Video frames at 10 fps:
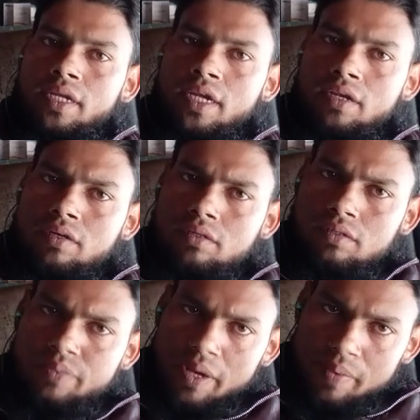नीट
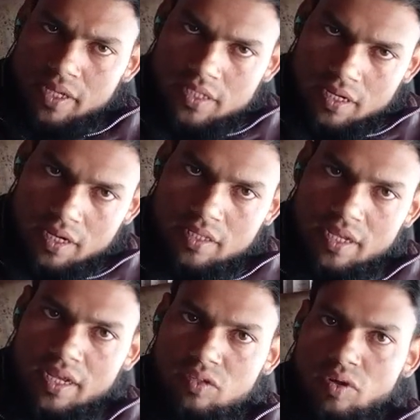प्रिपरेशन करते
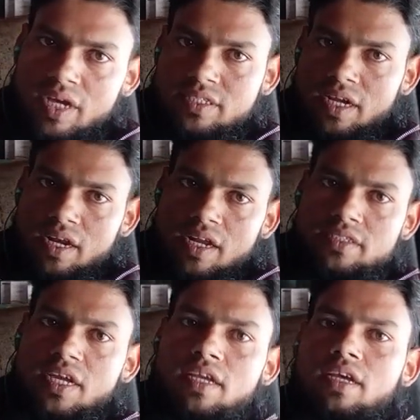हैं तो कैसे करना
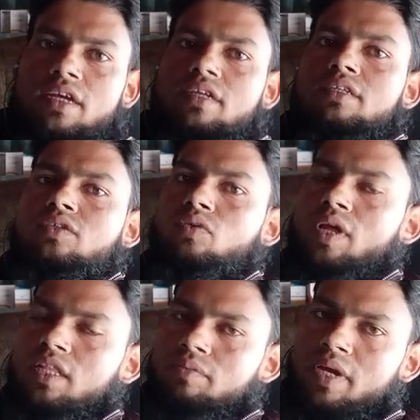चाहिए
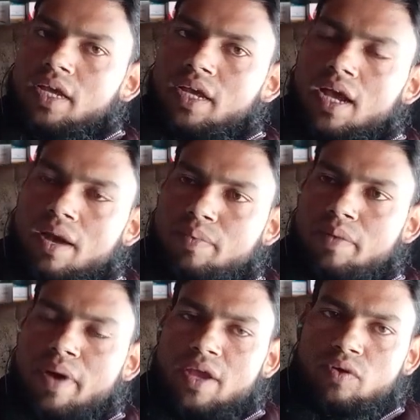ट्वेल्थ में है आपका
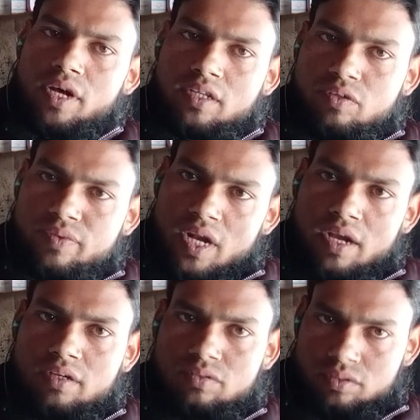बायो है तो फिर
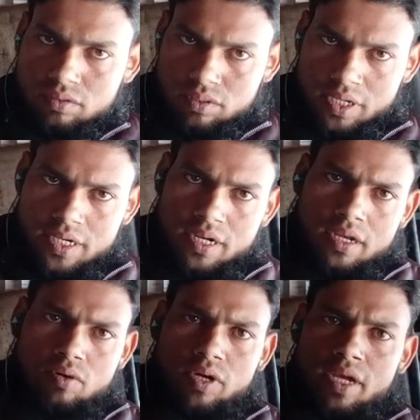अगर नीट के
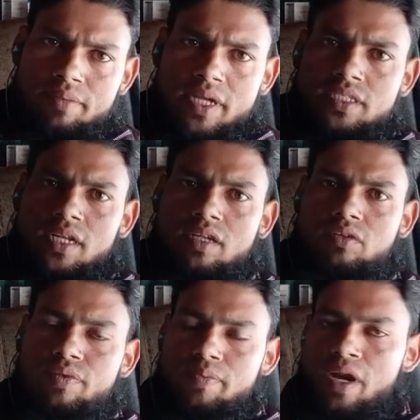अकॉर्डिंग अब नहीं चल रहे
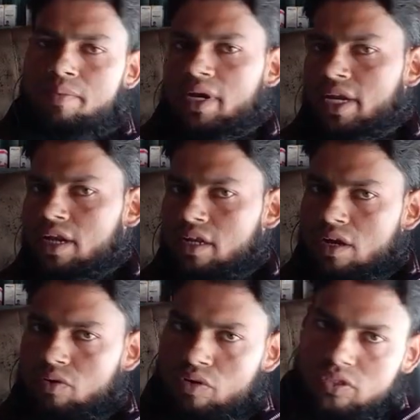तो फिर पैरामेडिकल
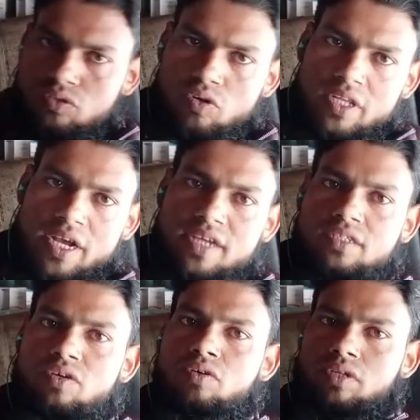का कोर्स जो होता है
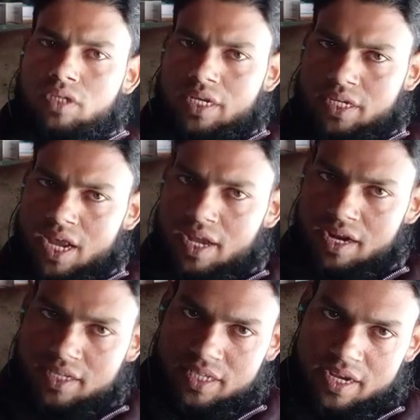कैसे हो क्या
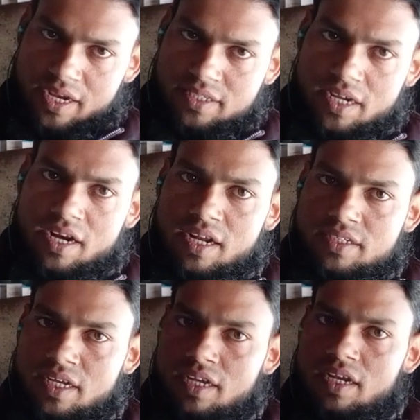करना चाहिए कैसे करना
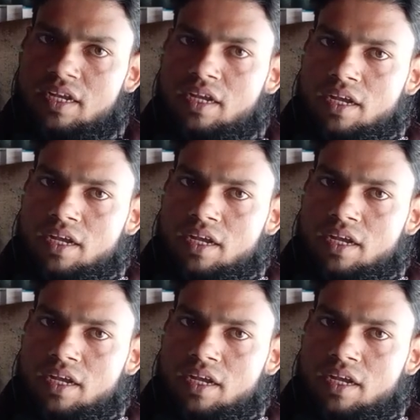चाहिए